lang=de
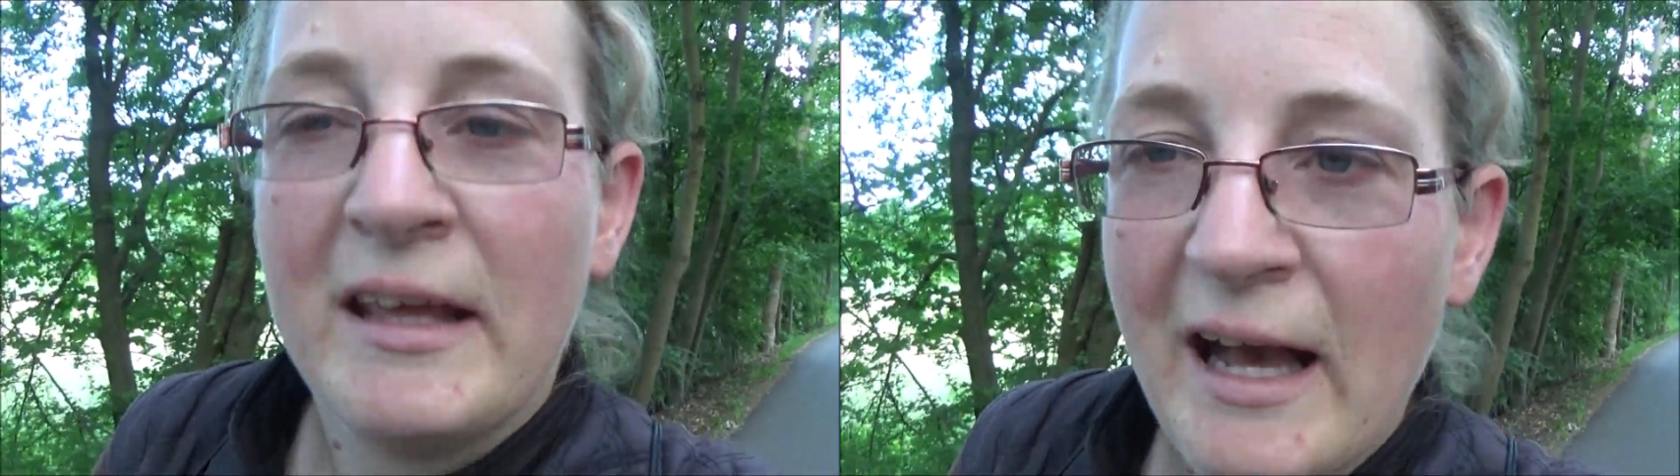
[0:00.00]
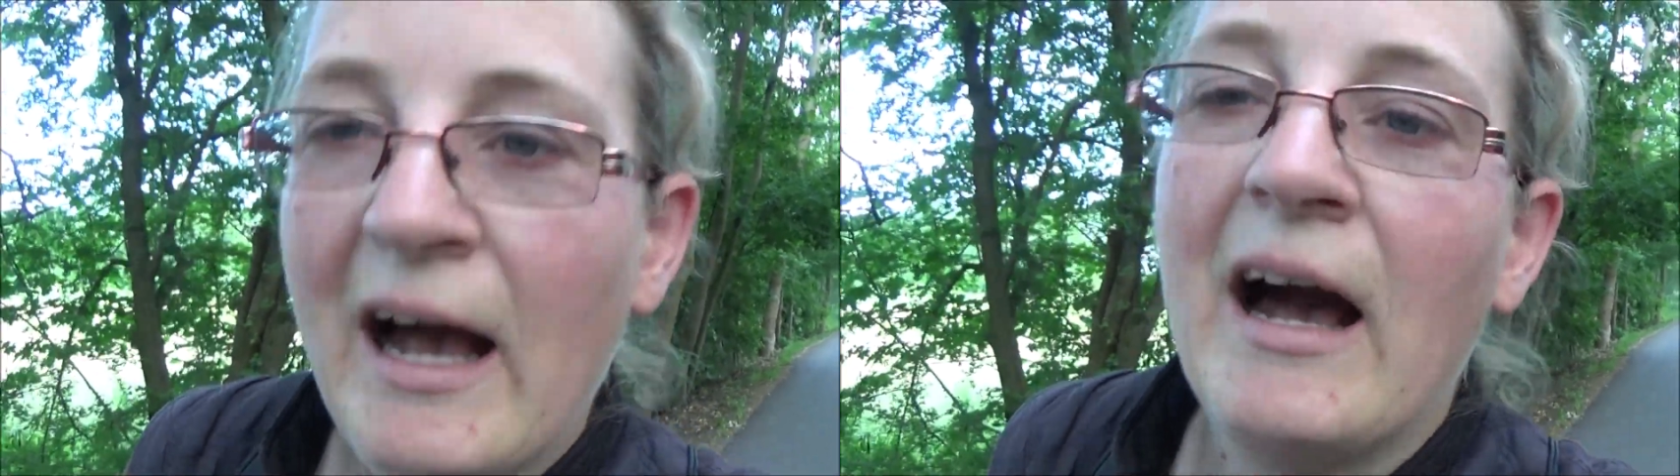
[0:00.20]

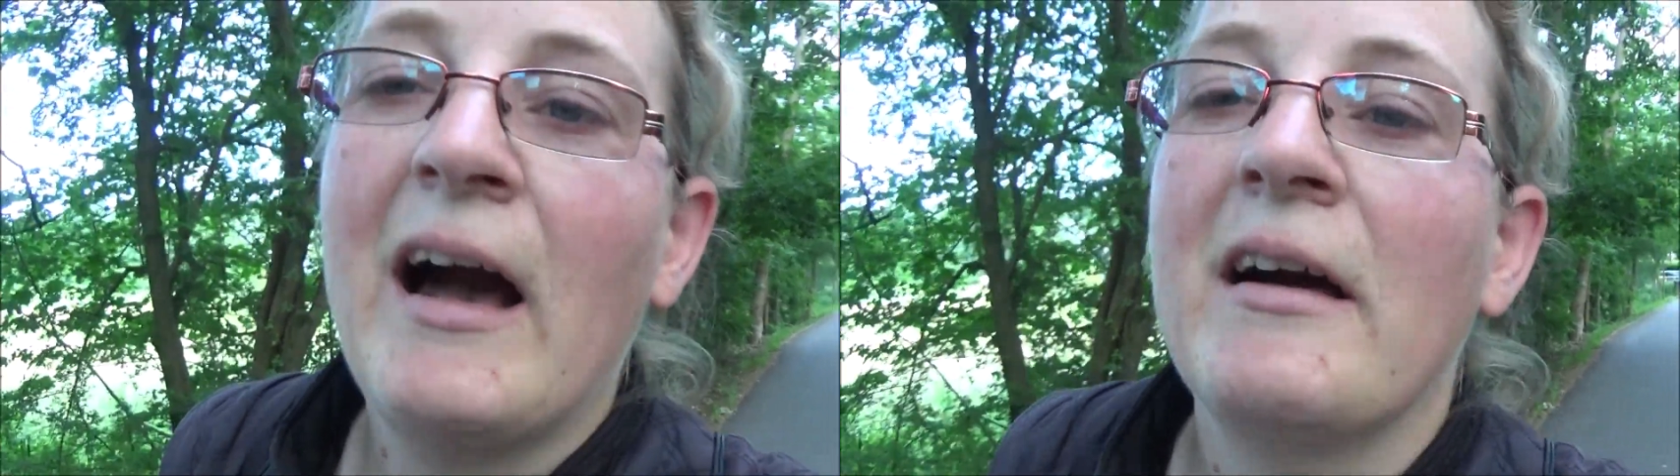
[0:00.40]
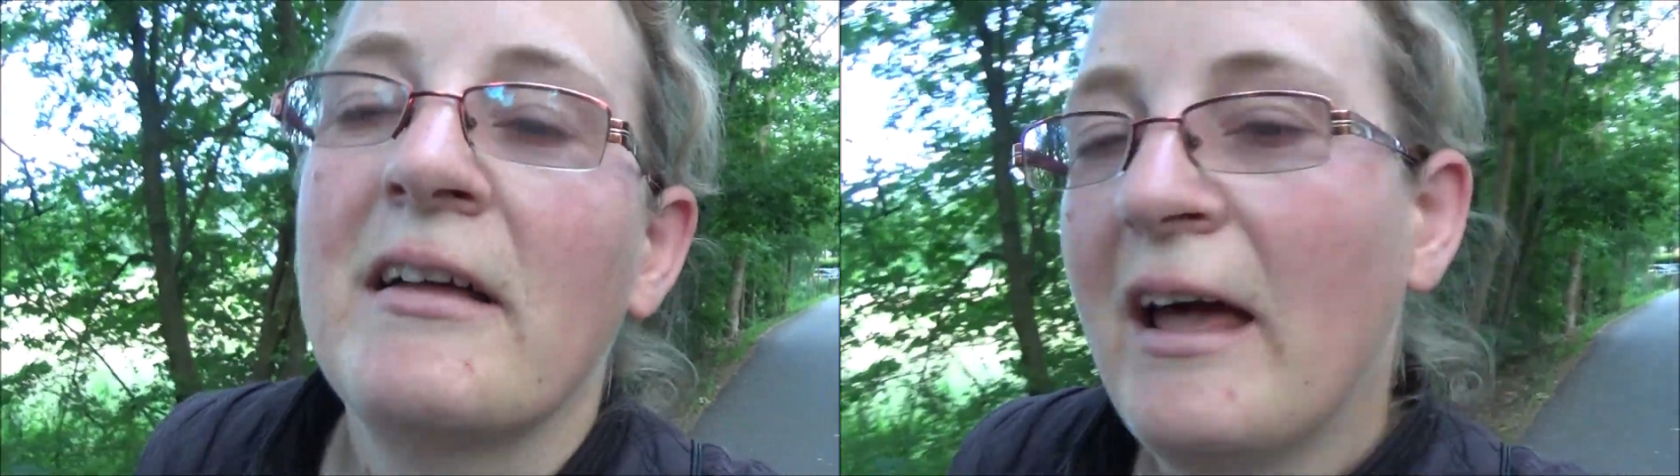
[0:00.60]

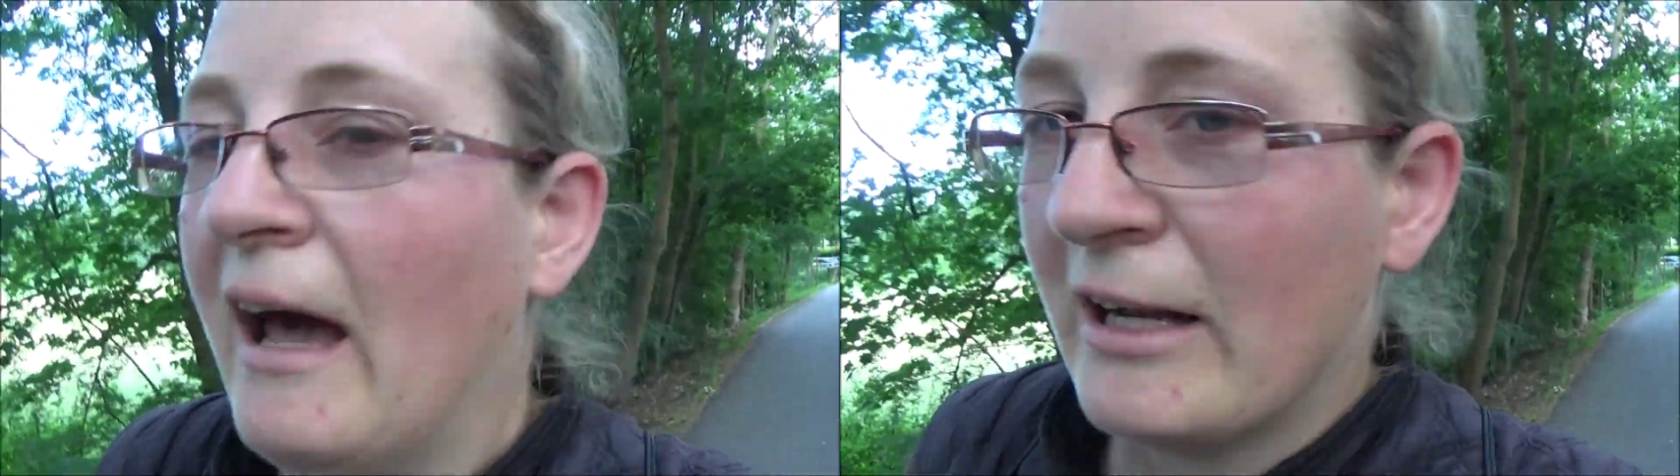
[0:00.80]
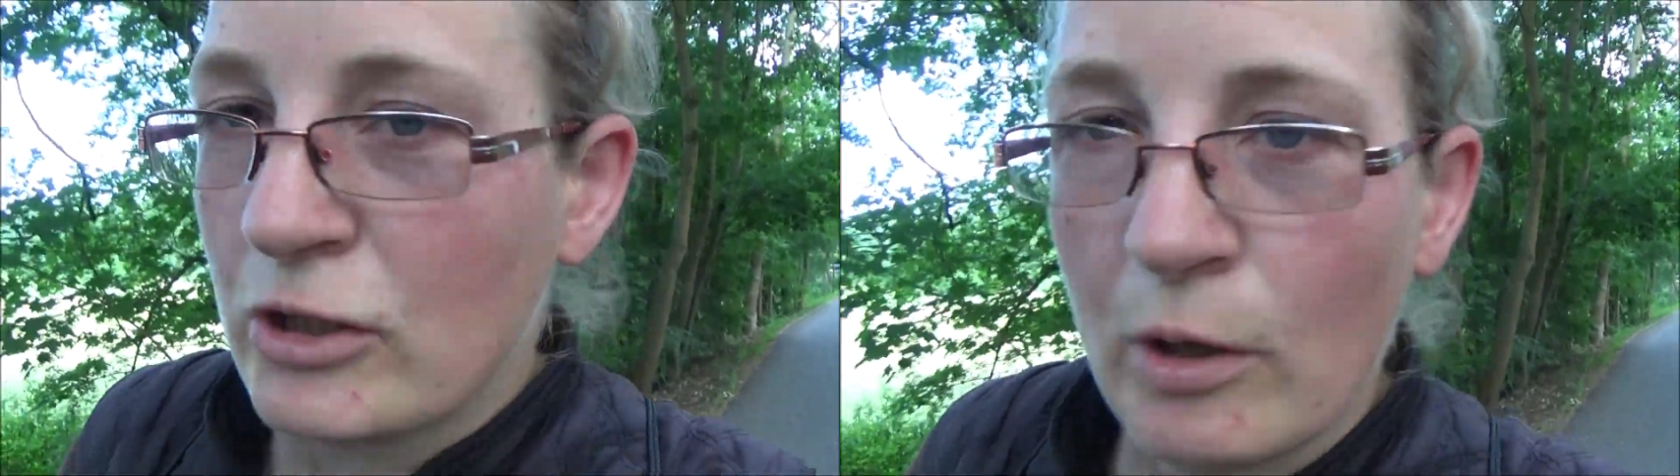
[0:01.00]
Ja,
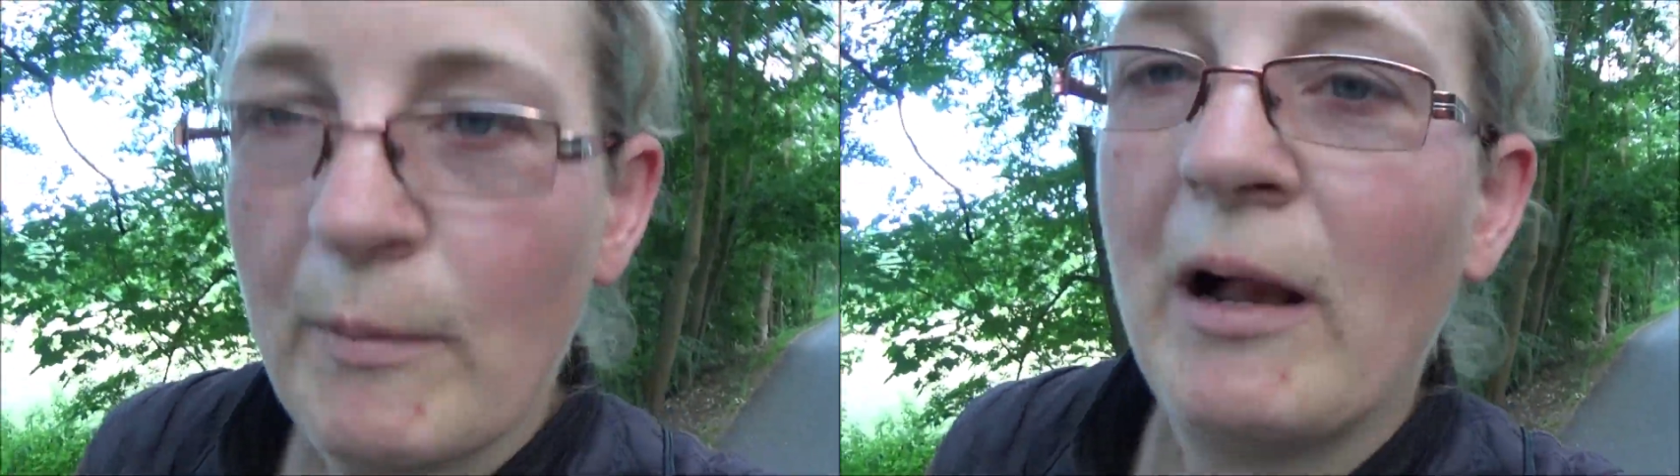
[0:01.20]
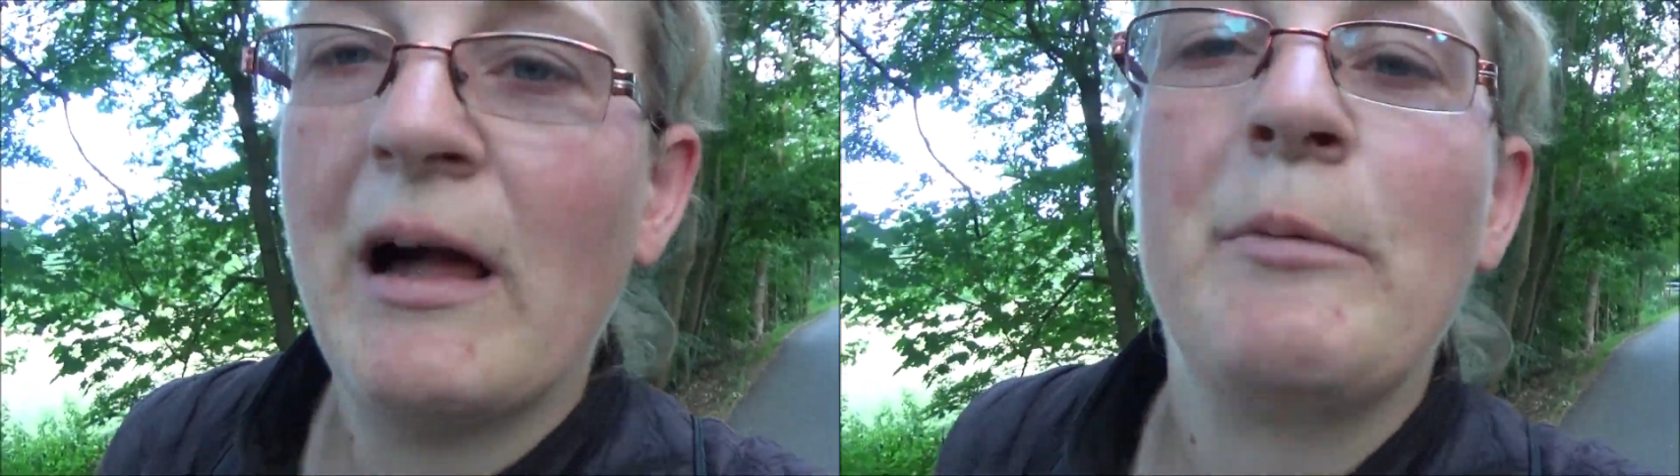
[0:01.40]
hat
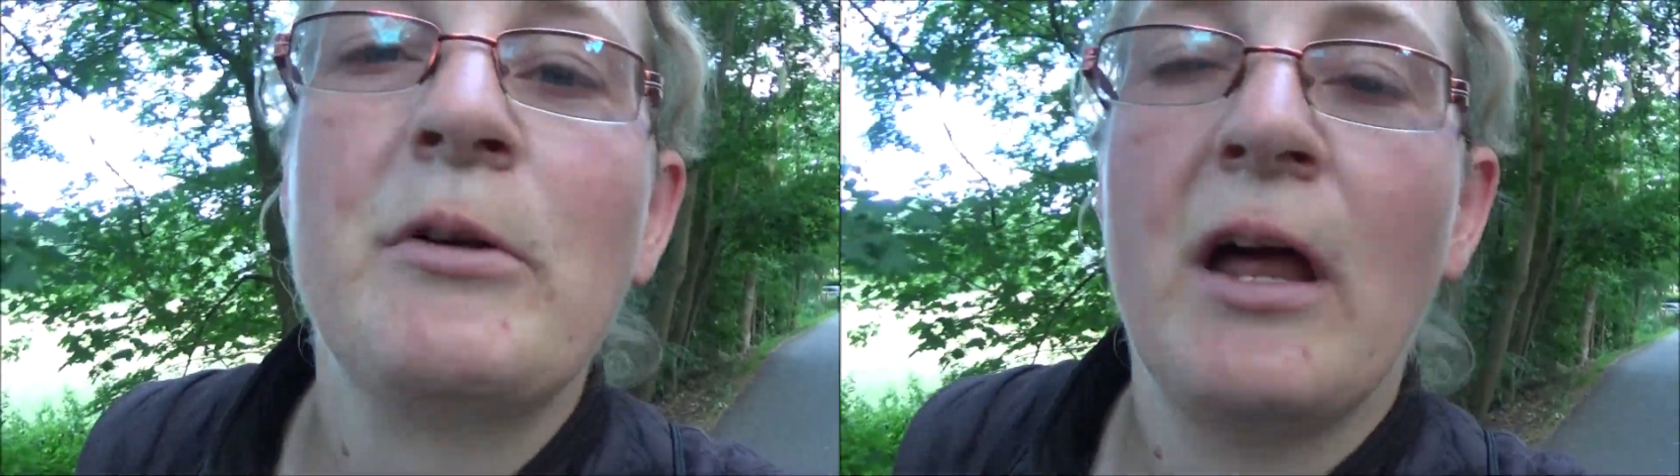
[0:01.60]
schon mal ab